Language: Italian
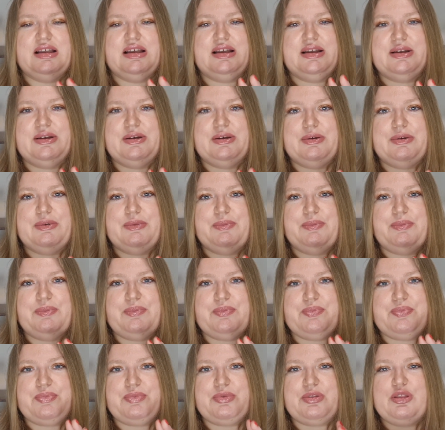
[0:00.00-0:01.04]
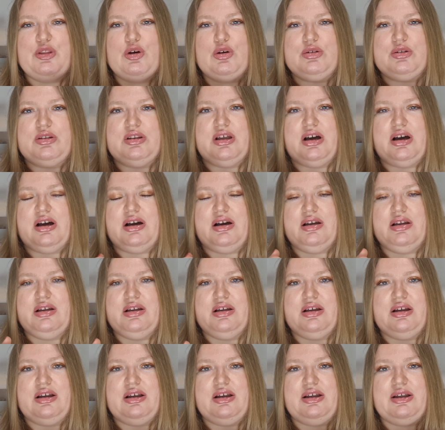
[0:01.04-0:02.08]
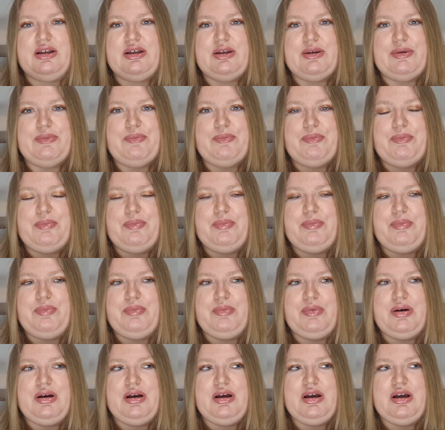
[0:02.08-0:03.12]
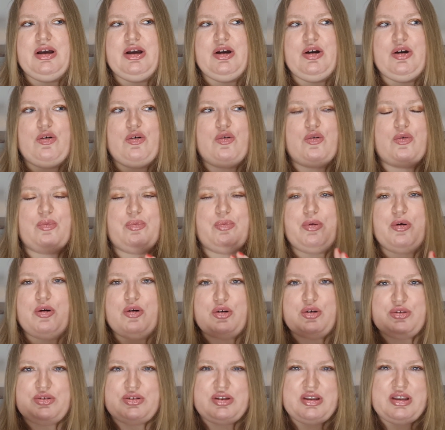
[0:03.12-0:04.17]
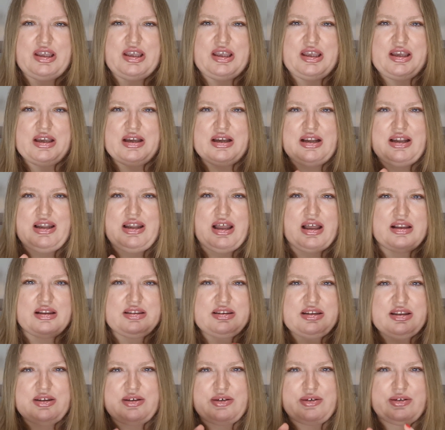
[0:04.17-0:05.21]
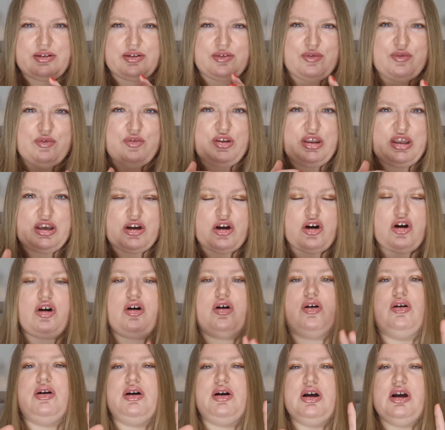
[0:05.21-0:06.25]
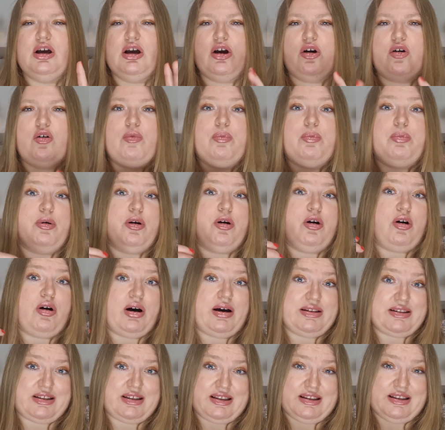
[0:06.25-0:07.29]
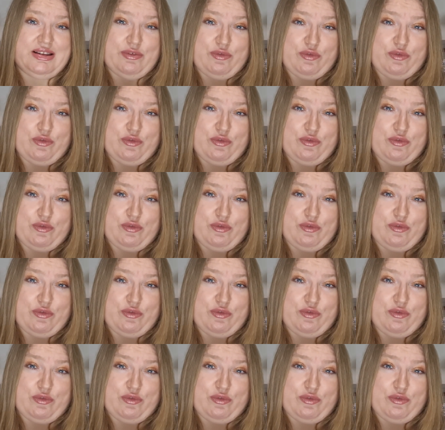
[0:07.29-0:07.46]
um, nota um, un po' così latte di fico, un po' anche